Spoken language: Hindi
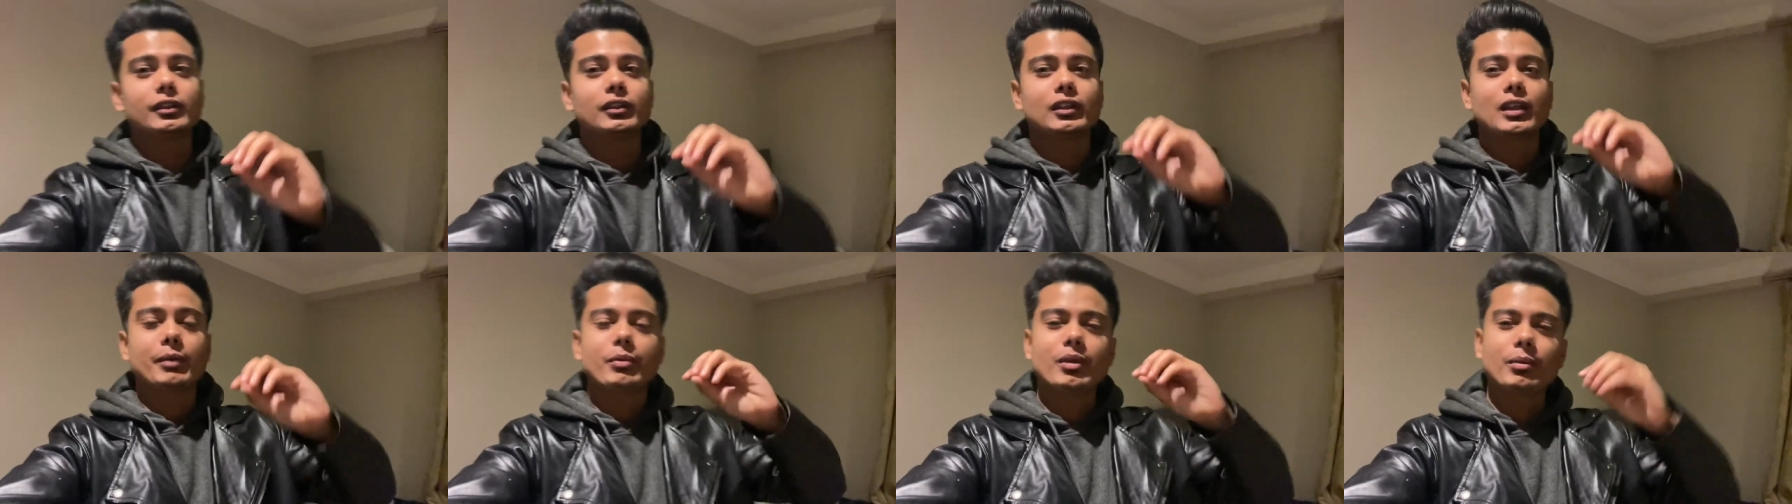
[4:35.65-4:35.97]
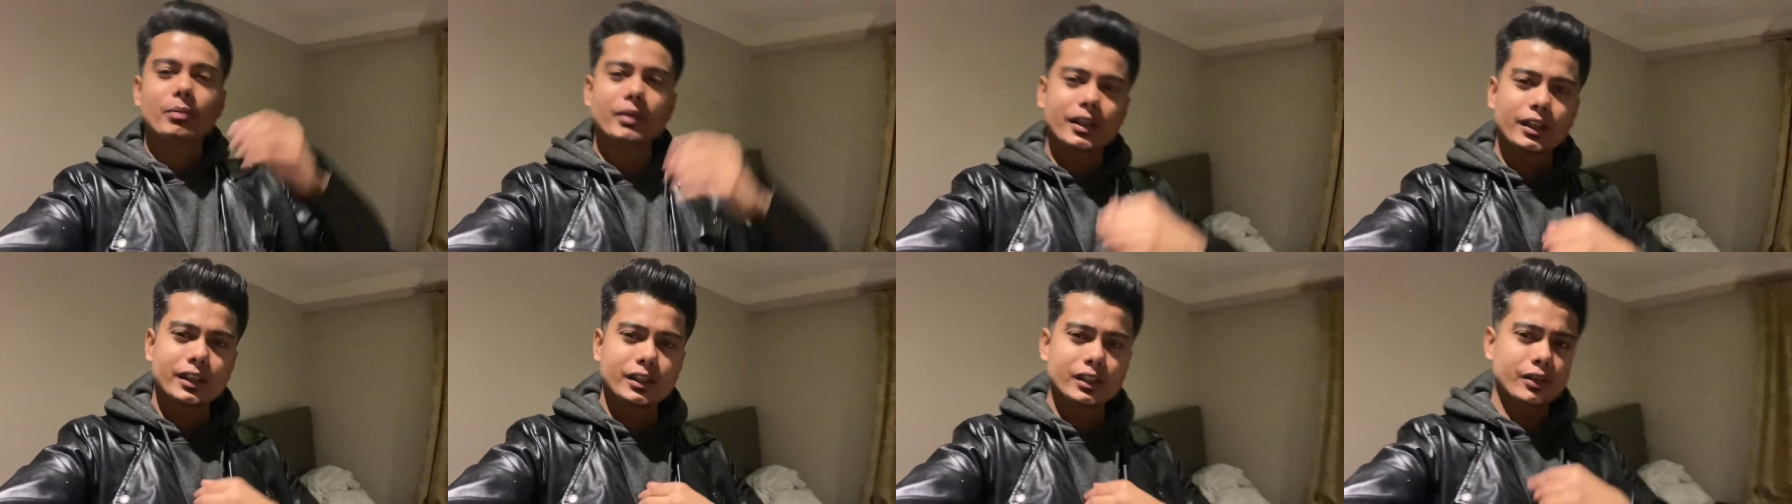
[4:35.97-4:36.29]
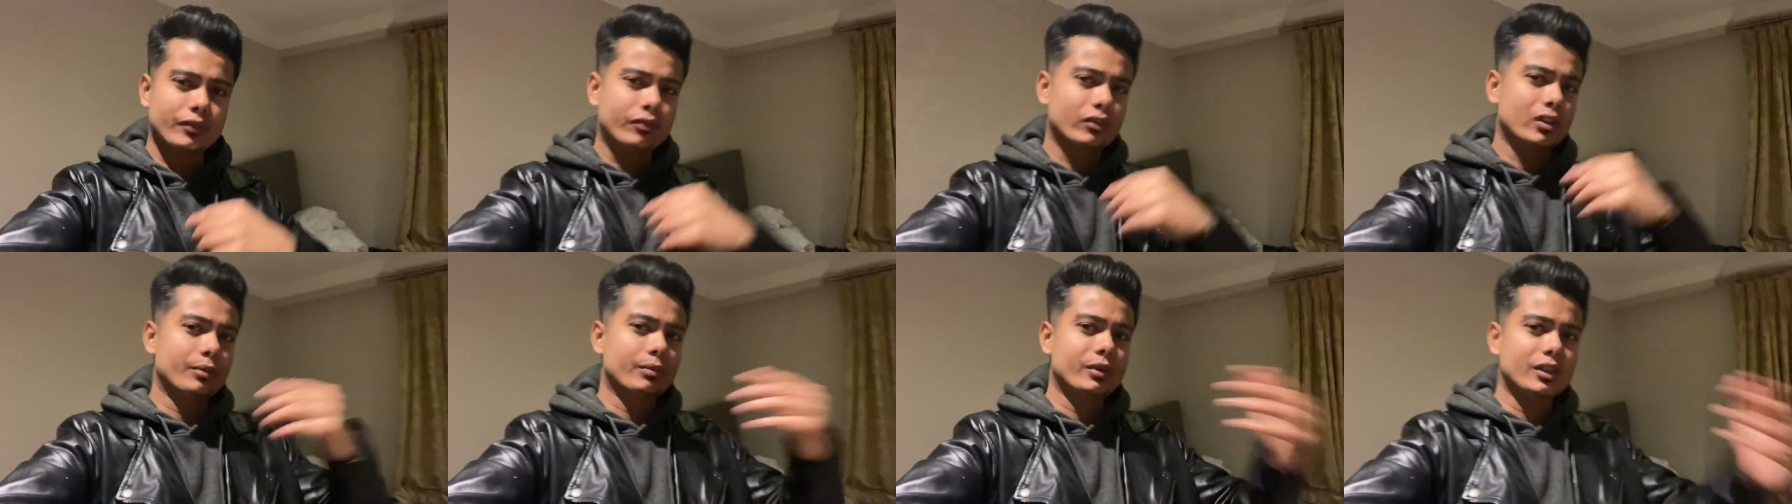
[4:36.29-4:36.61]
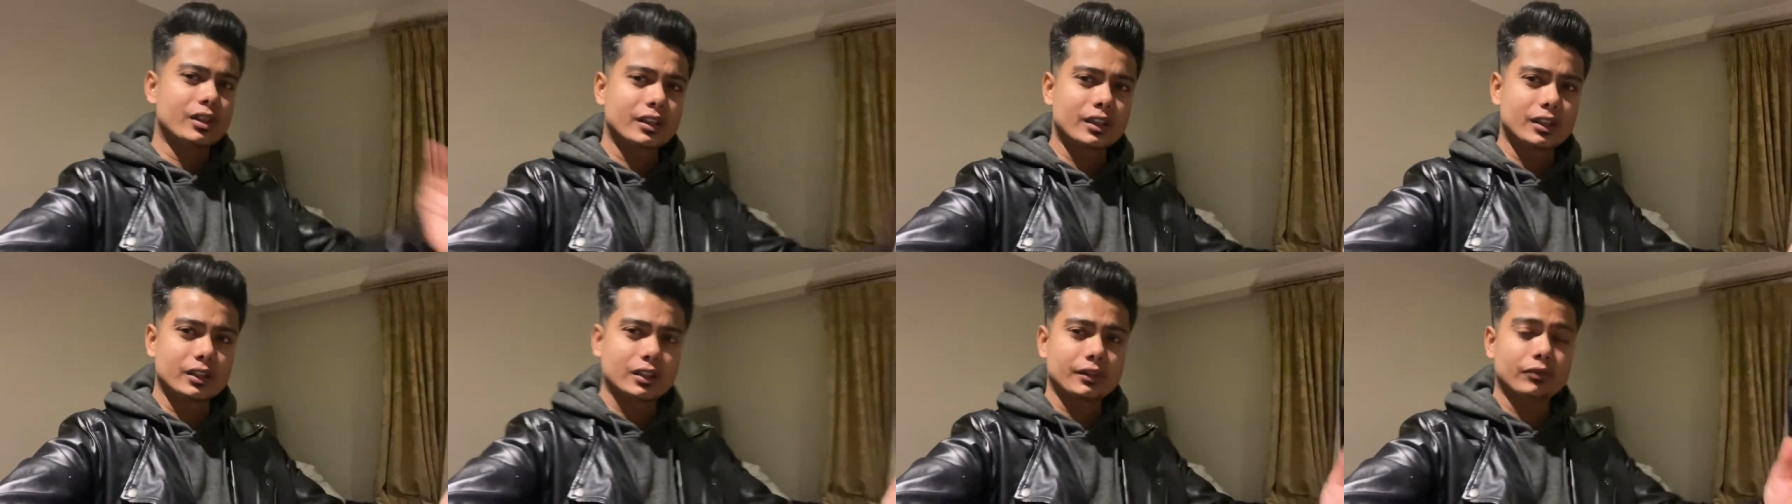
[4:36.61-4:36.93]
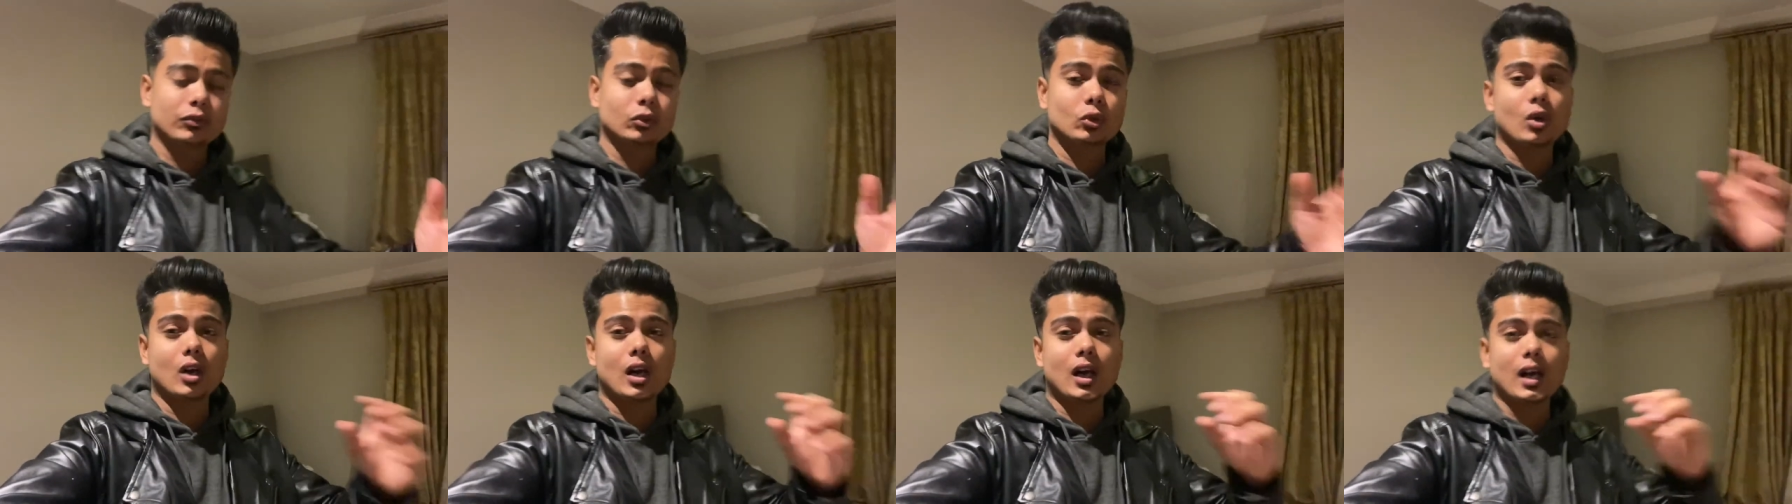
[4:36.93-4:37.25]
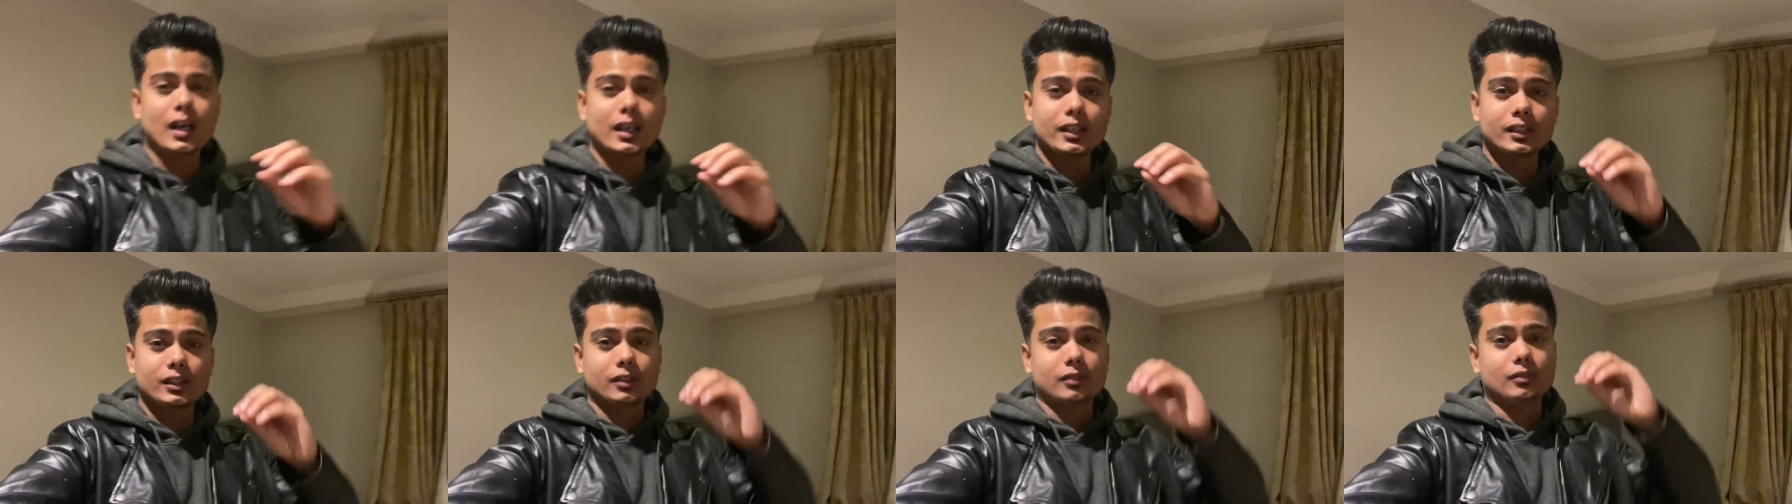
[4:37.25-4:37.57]
कभी मेरी शिफ्ट कभी इनकी शिफ्ट तो
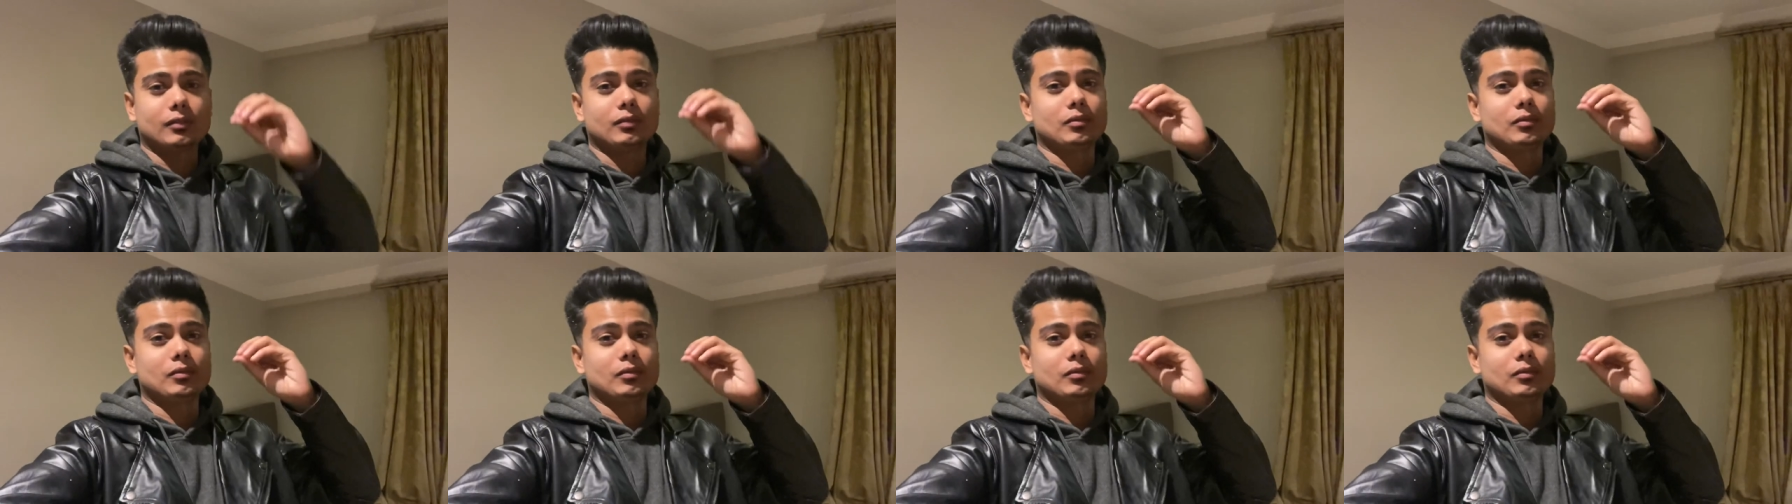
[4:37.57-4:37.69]
आज